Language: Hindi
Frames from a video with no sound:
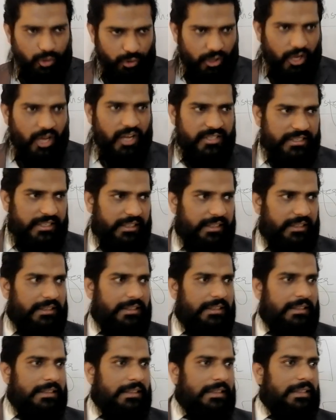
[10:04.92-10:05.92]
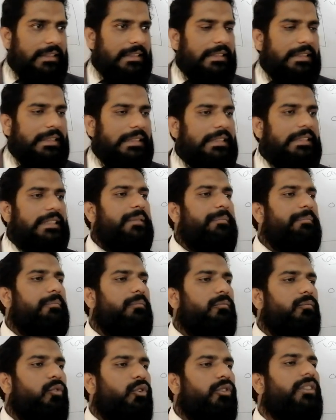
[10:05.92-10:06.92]
जो लॉज है ना इनकी
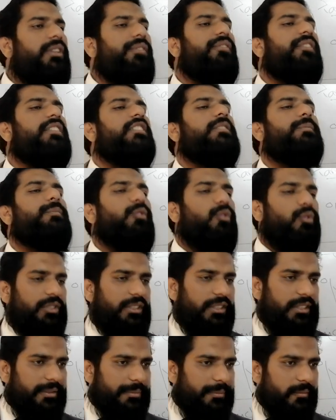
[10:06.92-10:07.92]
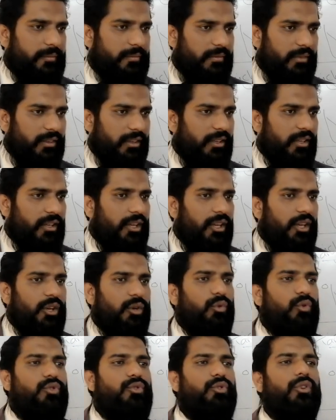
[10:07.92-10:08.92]
मुख्तफ किस्में होती हैं
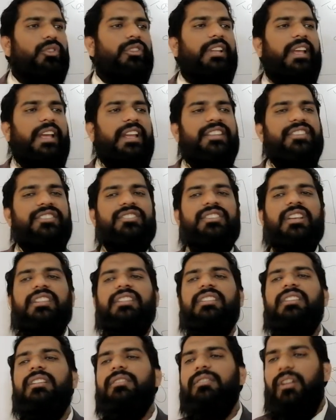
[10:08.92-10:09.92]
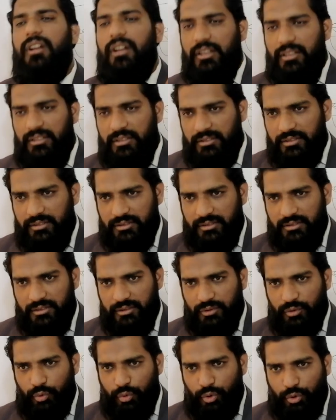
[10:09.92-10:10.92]
कुछ होते हैं जनरल लॉ
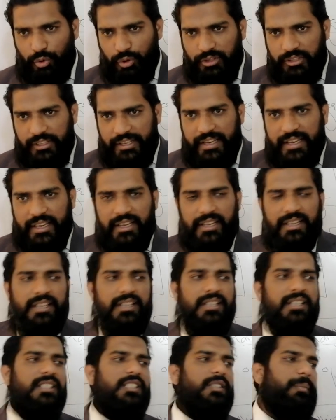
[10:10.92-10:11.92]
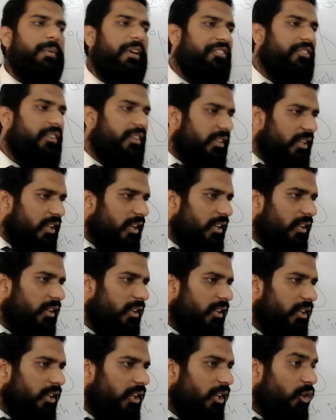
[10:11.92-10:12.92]
कुछ होते हैं स्पेशल लॉ
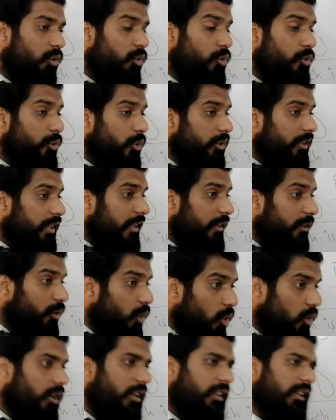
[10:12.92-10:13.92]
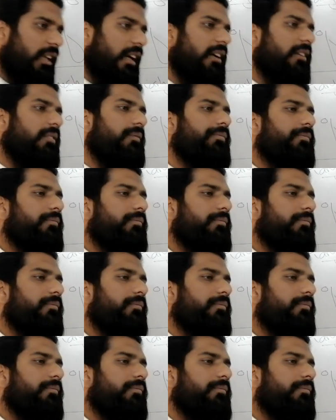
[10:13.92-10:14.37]
कुछ होते हैं लोकल लॉ